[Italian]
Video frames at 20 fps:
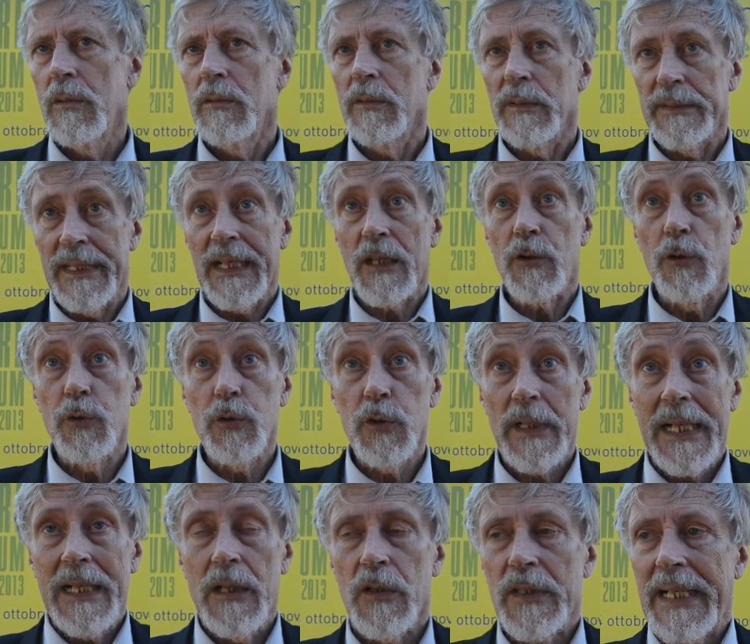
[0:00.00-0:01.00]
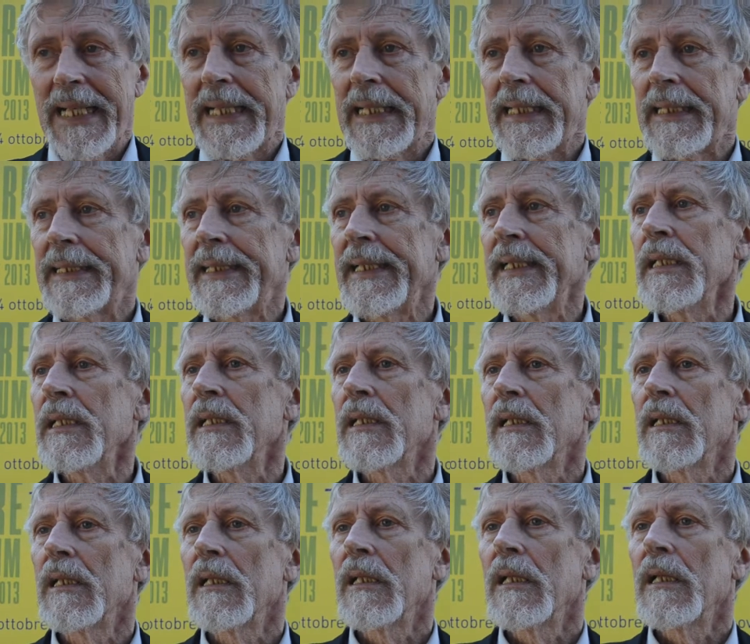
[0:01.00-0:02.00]
nella cultura orale,
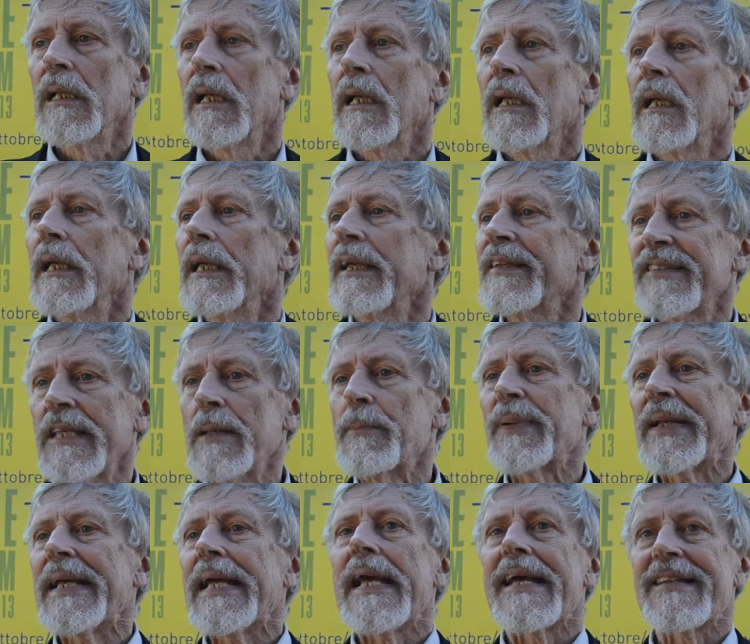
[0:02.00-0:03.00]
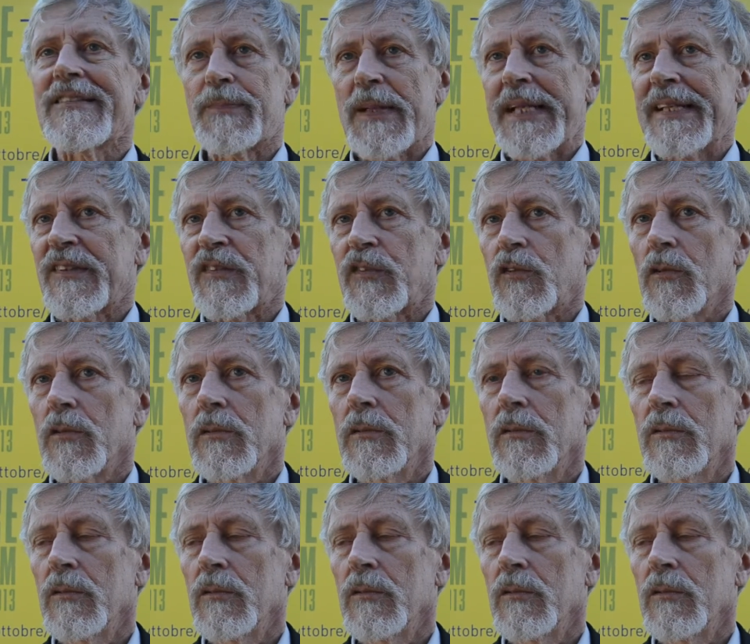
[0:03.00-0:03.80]
è sempre espresso